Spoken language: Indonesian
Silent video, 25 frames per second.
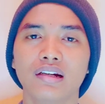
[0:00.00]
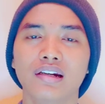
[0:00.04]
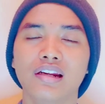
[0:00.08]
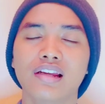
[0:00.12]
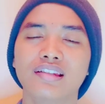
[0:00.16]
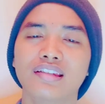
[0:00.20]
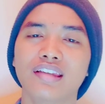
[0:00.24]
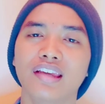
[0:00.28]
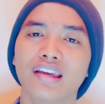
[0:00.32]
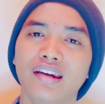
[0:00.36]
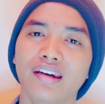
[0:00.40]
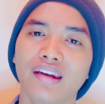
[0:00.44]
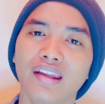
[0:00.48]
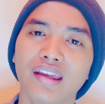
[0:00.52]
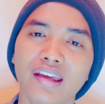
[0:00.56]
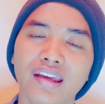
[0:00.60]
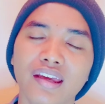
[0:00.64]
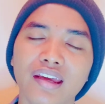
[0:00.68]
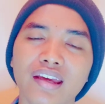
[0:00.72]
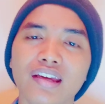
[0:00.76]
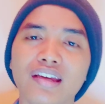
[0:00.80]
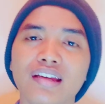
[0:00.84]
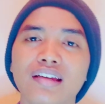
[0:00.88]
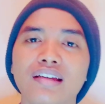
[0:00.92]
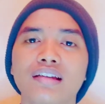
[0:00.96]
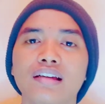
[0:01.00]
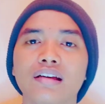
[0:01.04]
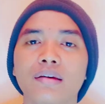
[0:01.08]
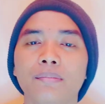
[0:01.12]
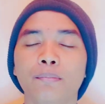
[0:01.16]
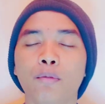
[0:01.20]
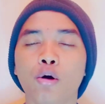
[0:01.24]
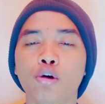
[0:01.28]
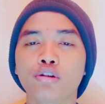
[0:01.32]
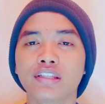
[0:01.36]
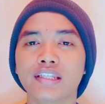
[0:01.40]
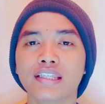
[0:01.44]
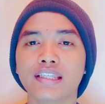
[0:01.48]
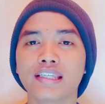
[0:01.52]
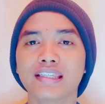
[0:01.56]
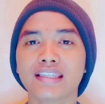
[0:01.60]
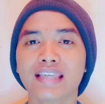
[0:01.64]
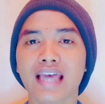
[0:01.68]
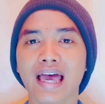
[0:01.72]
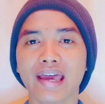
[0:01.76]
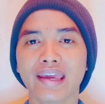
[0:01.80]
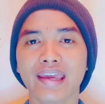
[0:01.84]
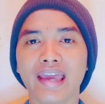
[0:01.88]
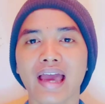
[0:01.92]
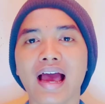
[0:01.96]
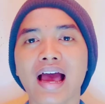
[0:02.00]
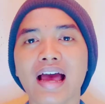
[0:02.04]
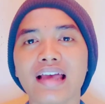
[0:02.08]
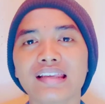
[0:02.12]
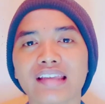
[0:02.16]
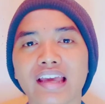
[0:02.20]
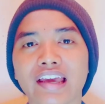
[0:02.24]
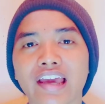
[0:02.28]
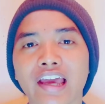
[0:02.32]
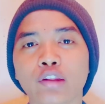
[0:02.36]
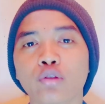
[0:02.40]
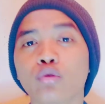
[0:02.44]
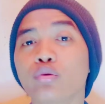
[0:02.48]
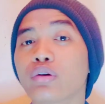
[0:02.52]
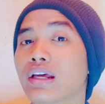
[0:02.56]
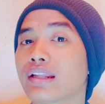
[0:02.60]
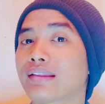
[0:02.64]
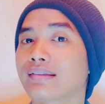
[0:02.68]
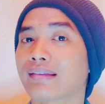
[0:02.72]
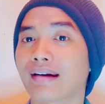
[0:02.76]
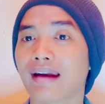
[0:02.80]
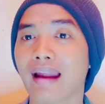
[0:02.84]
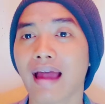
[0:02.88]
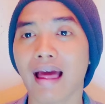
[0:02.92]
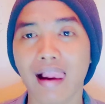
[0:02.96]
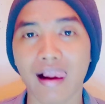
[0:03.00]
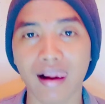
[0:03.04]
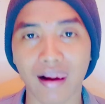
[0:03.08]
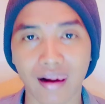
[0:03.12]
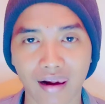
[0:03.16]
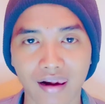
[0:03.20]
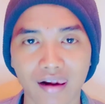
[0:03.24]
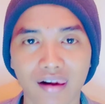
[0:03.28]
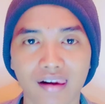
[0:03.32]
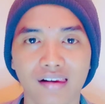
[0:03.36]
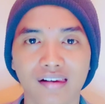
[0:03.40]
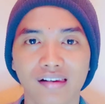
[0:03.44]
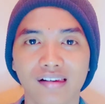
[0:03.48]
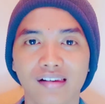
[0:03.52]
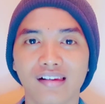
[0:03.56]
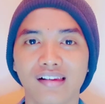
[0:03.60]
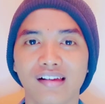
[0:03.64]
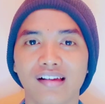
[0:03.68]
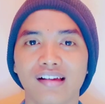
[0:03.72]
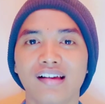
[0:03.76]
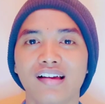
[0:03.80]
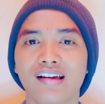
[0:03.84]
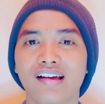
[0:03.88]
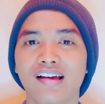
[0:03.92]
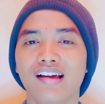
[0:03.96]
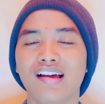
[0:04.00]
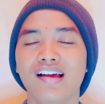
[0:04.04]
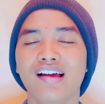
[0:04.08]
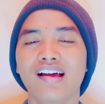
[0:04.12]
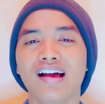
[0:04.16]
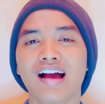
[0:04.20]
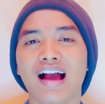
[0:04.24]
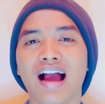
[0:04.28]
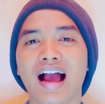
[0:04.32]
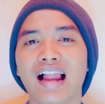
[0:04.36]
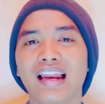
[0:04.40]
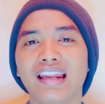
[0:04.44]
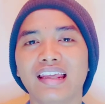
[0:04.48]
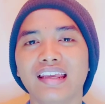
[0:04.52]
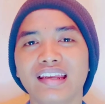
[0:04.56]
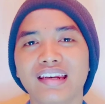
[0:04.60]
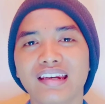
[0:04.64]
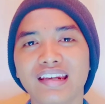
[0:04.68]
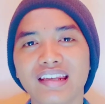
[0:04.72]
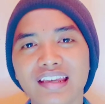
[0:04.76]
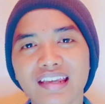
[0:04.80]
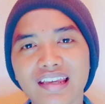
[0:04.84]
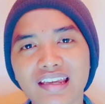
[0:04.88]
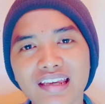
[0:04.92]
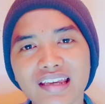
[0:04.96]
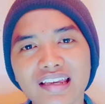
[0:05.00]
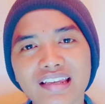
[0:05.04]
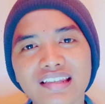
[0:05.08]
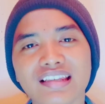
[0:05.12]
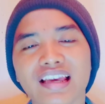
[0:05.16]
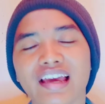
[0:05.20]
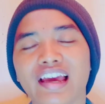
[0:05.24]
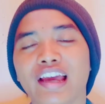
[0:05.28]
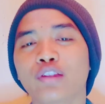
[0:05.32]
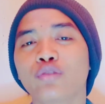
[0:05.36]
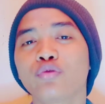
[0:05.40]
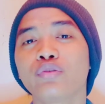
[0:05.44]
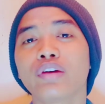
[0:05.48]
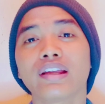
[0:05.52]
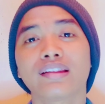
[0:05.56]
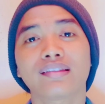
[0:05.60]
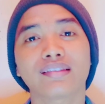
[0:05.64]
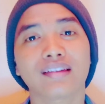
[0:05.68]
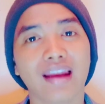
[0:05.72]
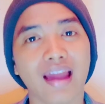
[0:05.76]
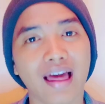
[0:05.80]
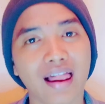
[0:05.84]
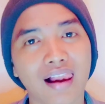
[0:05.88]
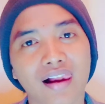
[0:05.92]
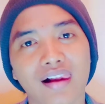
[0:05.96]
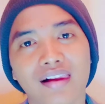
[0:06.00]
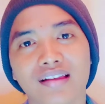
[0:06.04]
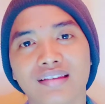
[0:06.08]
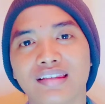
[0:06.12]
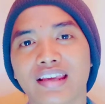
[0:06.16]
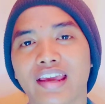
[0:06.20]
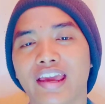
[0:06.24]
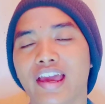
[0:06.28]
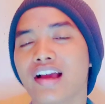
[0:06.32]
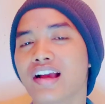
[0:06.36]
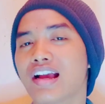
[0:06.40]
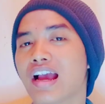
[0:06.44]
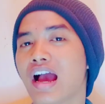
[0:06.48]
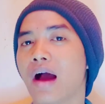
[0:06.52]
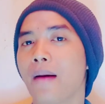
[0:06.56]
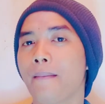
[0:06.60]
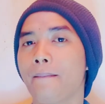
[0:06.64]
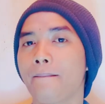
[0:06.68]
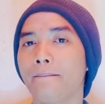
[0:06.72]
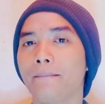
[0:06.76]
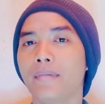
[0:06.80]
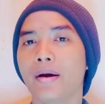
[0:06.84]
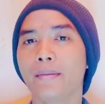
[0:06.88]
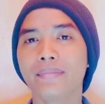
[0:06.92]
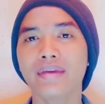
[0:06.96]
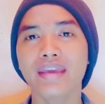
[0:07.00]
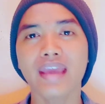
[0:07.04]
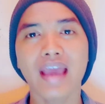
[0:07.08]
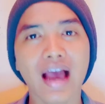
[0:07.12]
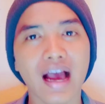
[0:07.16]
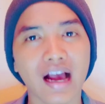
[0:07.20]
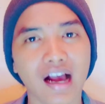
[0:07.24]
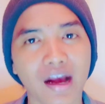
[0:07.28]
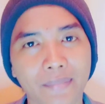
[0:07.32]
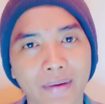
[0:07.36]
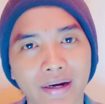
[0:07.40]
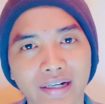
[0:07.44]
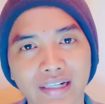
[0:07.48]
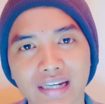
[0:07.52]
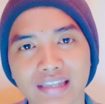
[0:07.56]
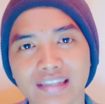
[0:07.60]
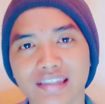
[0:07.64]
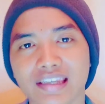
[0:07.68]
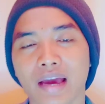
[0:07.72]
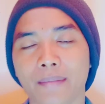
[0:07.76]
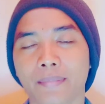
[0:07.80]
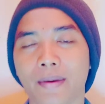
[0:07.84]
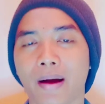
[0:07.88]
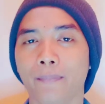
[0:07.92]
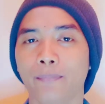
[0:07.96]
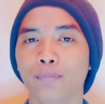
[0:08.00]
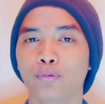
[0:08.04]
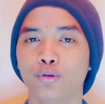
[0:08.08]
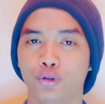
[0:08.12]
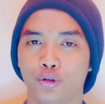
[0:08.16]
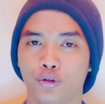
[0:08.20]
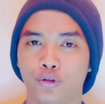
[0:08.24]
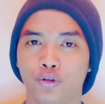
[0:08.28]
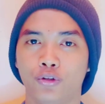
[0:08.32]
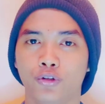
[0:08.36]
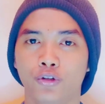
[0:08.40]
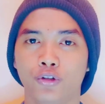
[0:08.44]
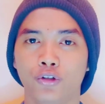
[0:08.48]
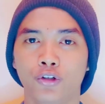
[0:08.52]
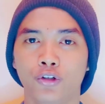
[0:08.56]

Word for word: Di sini posisi saya, saya tuh netral. Kali ini saya tuh netral, saya nggak memihak kepada siapapun.